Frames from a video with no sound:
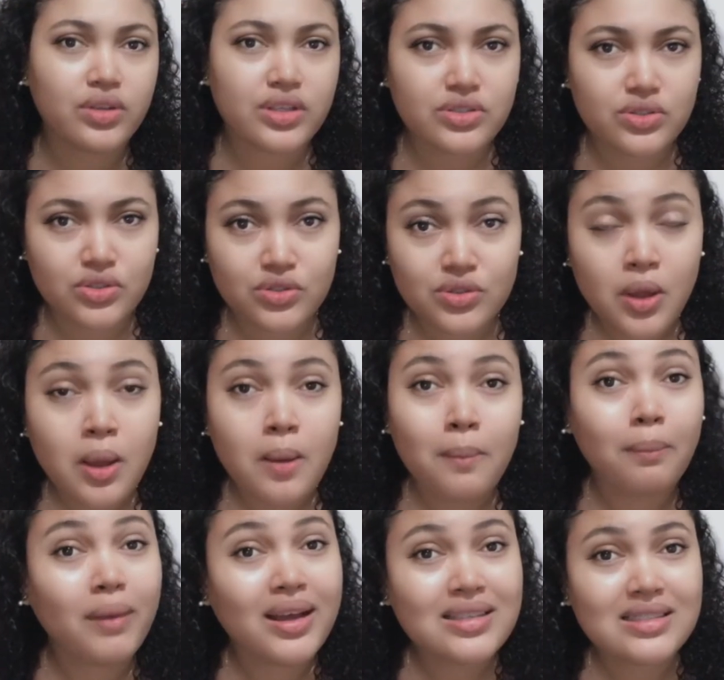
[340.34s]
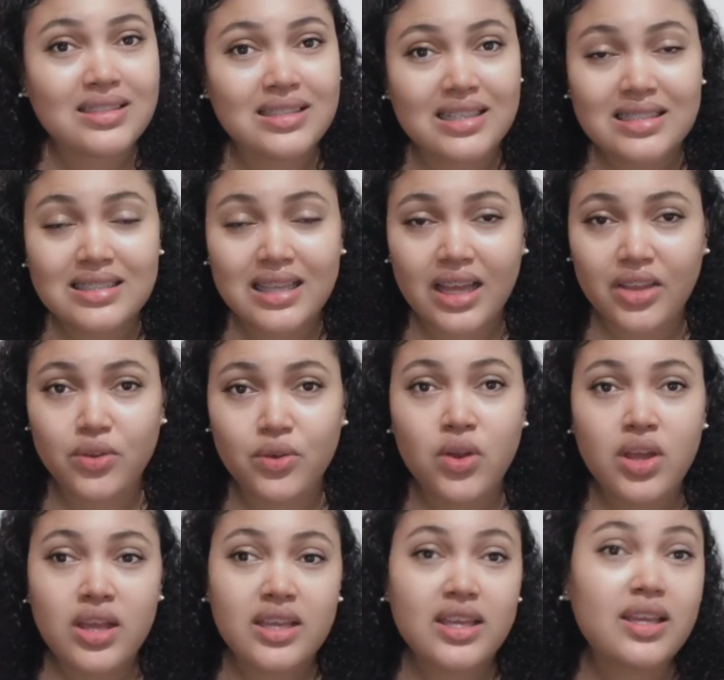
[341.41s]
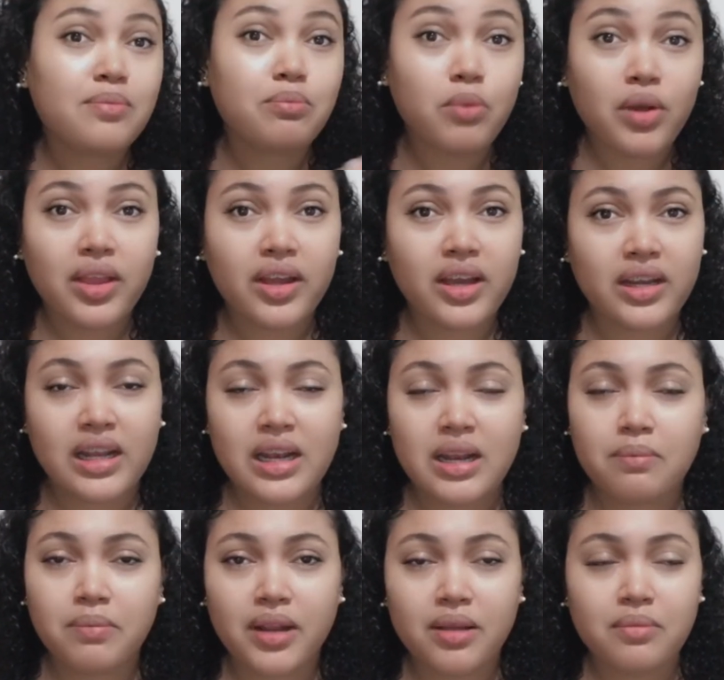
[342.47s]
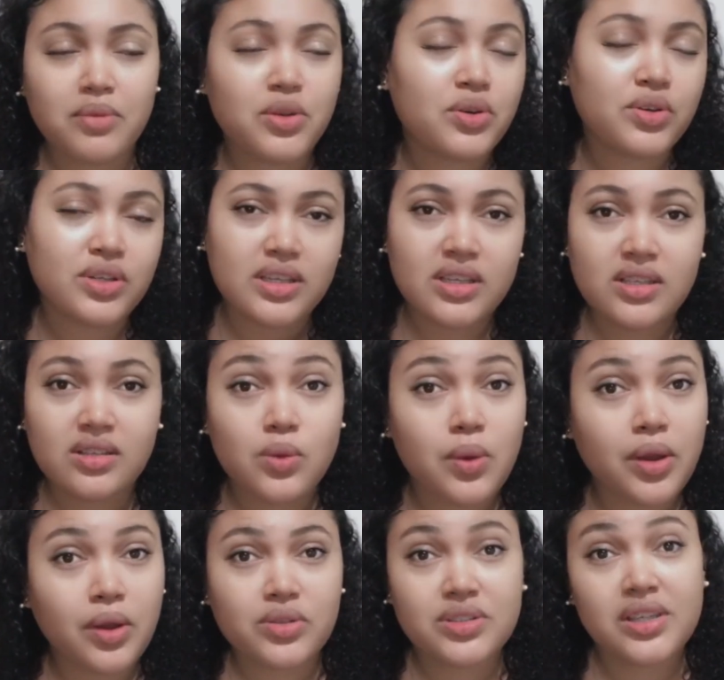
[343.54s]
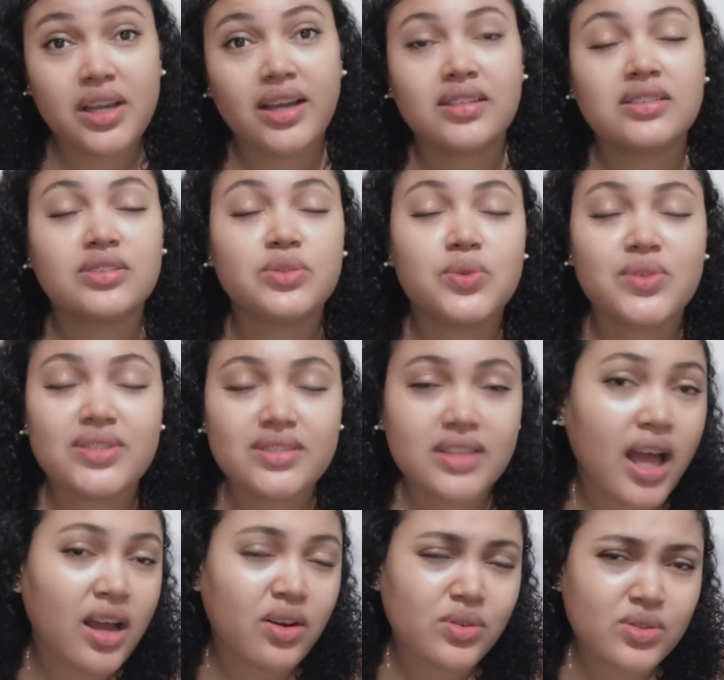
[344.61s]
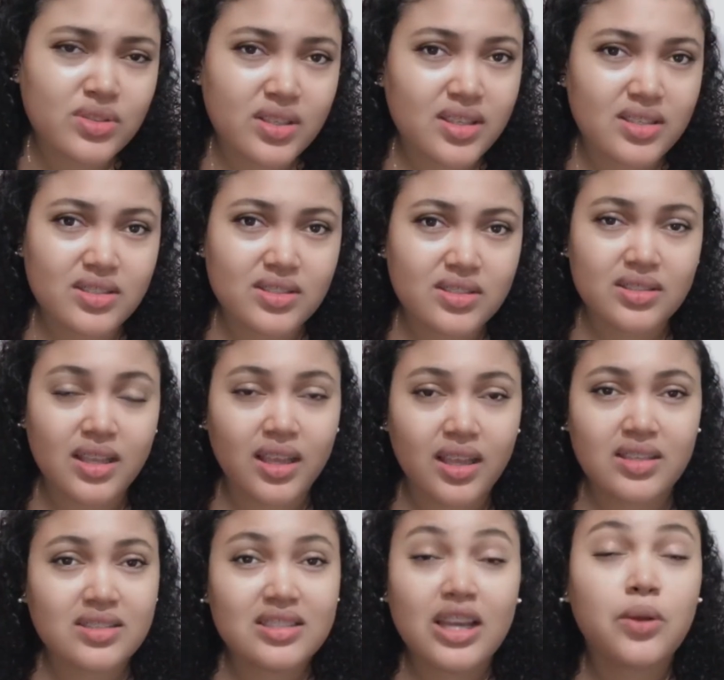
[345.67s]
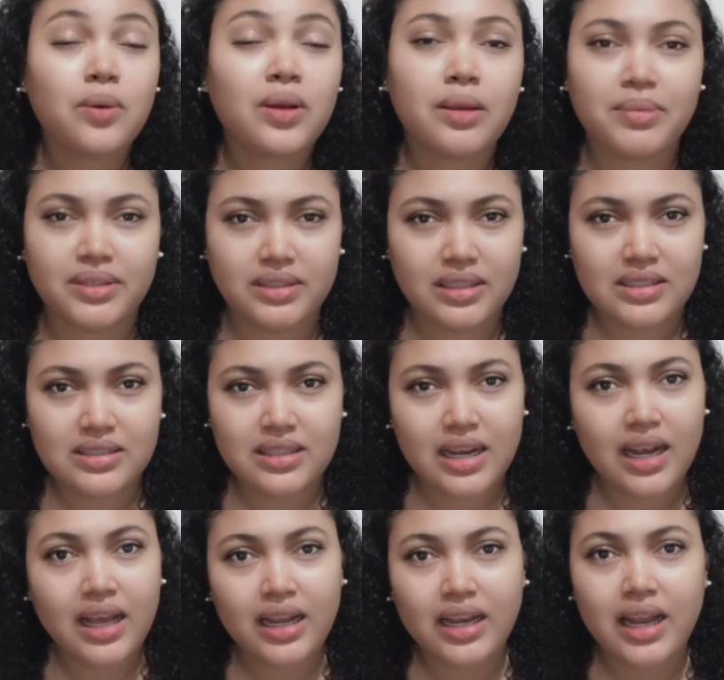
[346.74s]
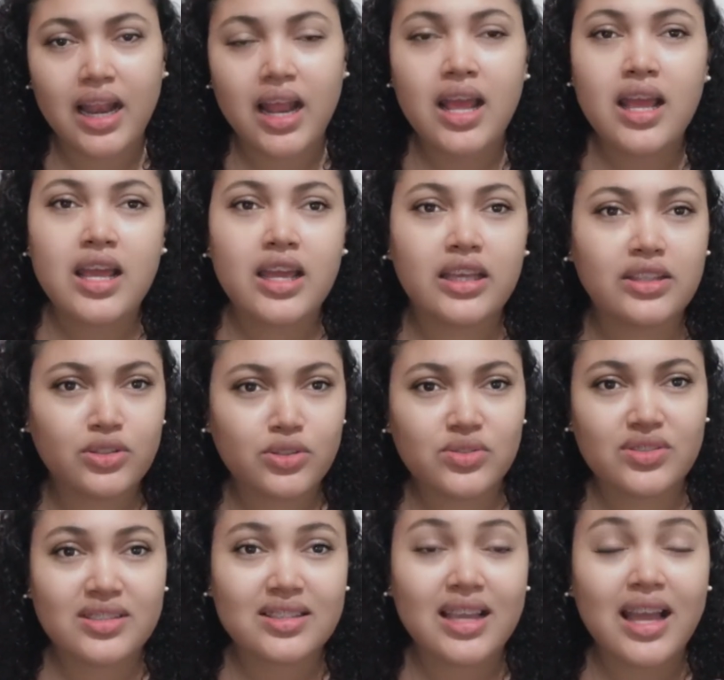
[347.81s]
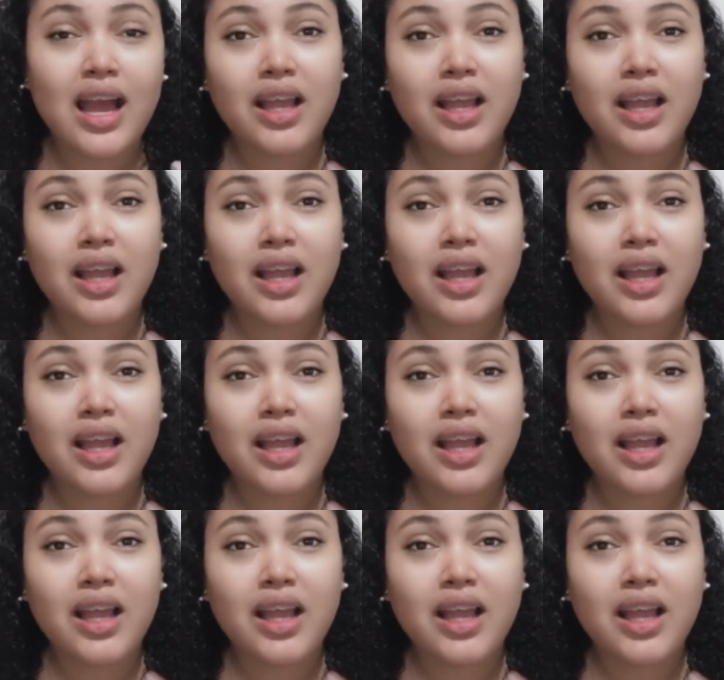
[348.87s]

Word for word: de estos más de tres años y puedan ganar el premio y luego ya no están o se, se ya no van a pertenecer al canal. Entonces,